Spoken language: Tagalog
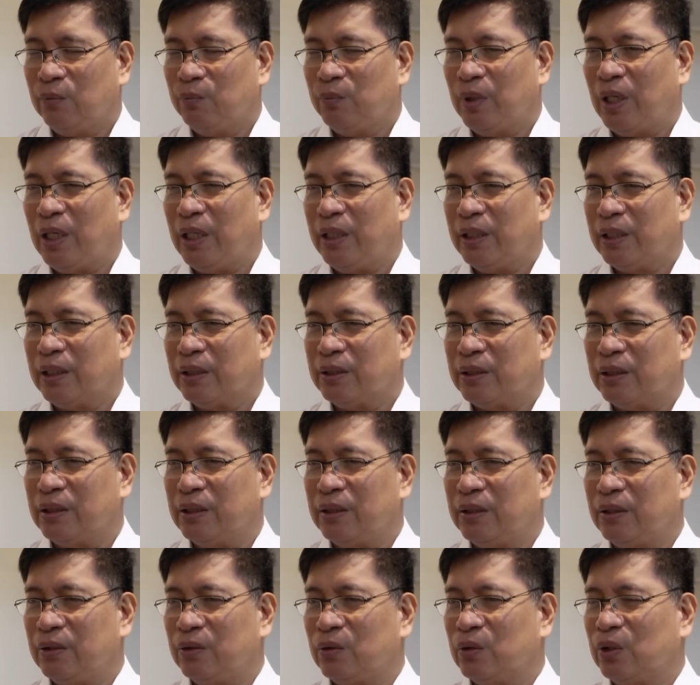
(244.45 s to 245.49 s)
yung bahay kasi,
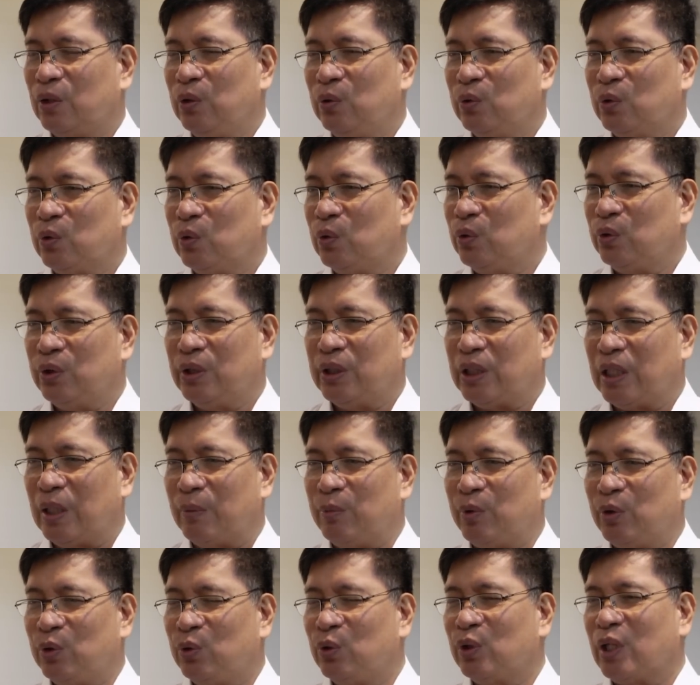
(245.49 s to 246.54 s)
yung tinutuluyan
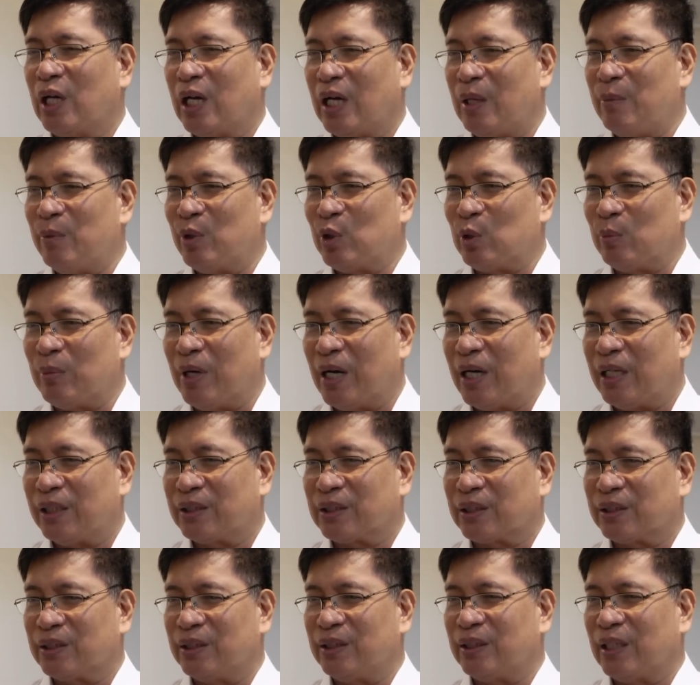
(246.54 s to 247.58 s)
namin, doon nga kami
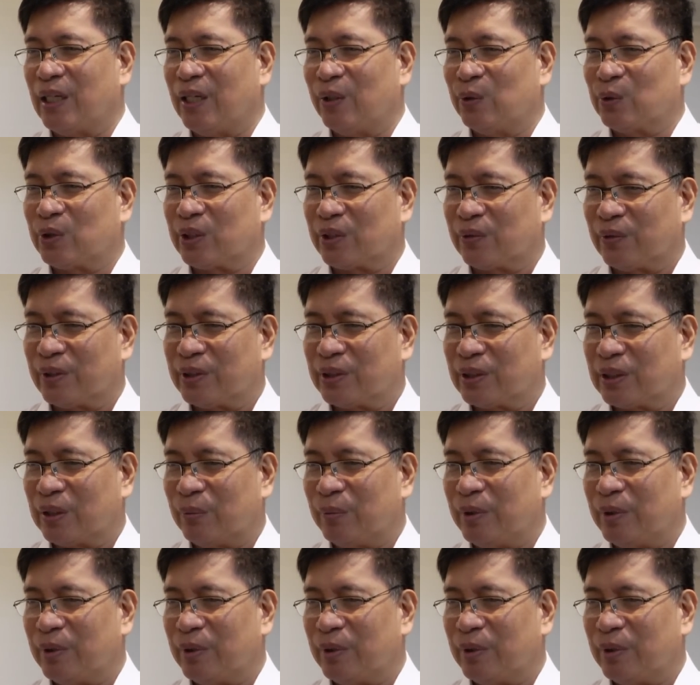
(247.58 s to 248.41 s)
tumakas kasi anong, na-house arrest ano